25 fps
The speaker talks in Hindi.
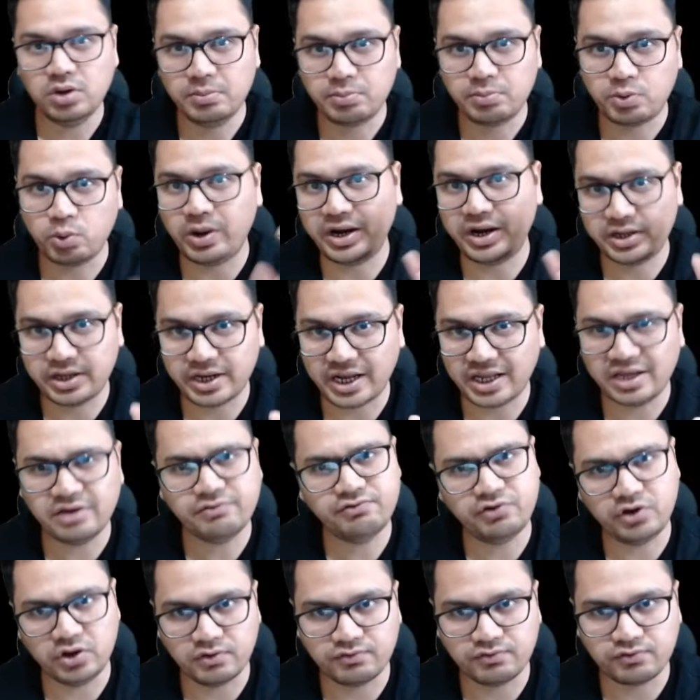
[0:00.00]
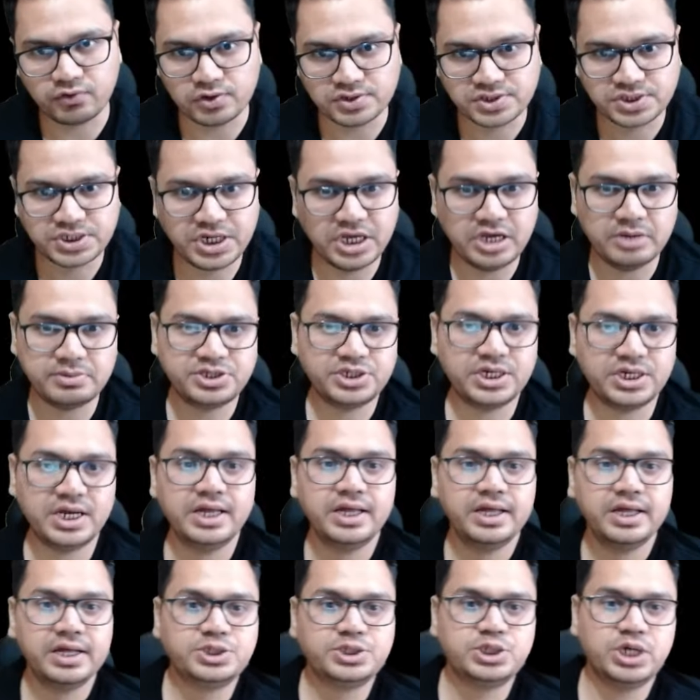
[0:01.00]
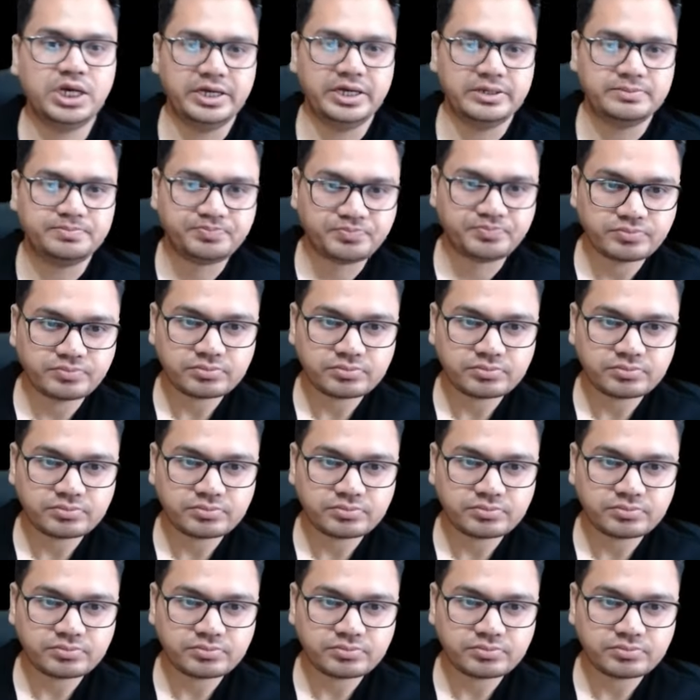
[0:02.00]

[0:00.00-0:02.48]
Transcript: प्रोवाइड कराएंगे फ्री ऑफ कॉस्ट ठीक है बच्चा चलिए